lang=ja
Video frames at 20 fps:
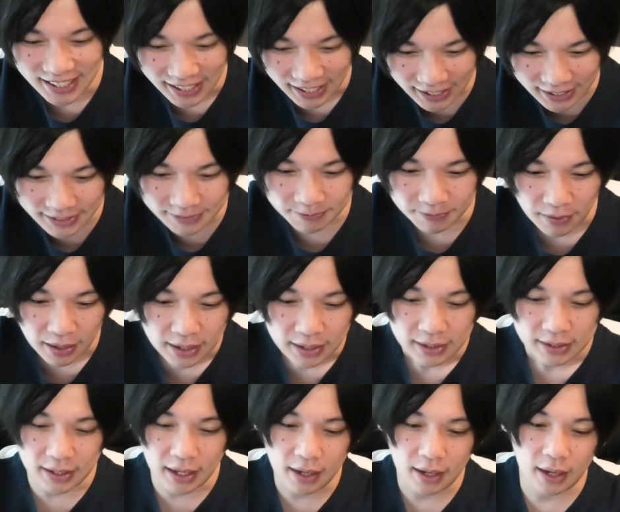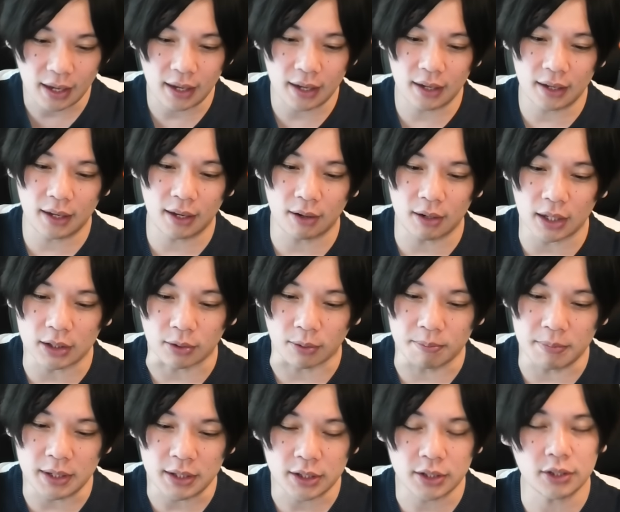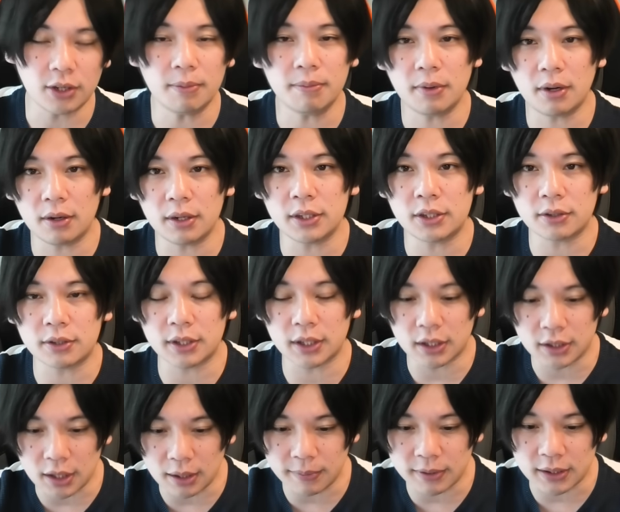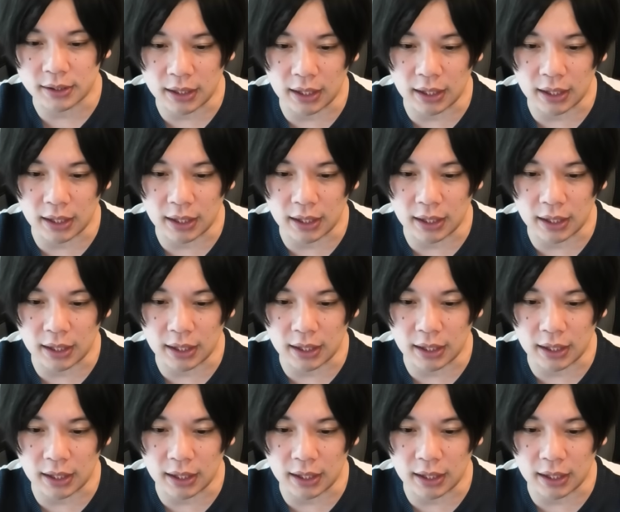はい。で、えー、あとミッションも一応追加されます